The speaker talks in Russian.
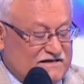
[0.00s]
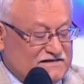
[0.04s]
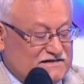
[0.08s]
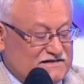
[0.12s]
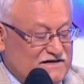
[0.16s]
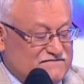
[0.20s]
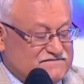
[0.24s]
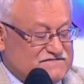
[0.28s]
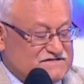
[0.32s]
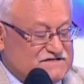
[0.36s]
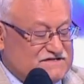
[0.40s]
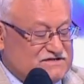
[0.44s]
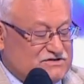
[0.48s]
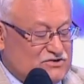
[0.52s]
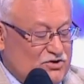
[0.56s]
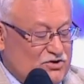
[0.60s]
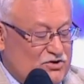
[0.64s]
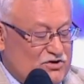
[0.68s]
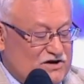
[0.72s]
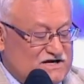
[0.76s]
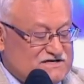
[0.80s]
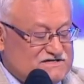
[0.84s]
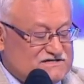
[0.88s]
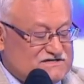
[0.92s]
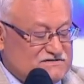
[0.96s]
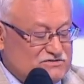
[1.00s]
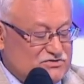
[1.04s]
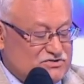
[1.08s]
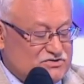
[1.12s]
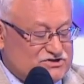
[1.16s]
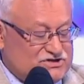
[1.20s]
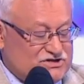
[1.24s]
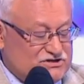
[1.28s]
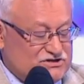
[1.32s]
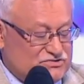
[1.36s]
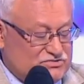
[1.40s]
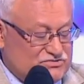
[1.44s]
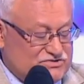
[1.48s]
Ты в сто раз
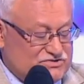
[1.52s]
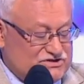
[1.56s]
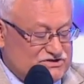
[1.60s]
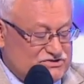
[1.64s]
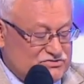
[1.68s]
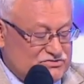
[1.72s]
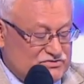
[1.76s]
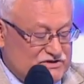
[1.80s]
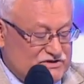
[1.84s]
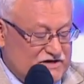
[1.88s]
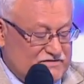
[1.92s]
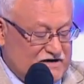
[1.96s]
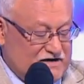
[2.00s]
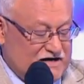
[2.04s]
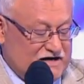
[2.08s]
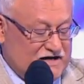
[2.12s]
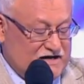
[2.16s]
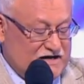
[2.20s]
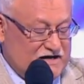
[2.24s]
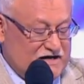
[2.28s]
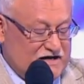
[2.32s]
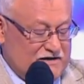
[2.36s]
лучше Турсунова!»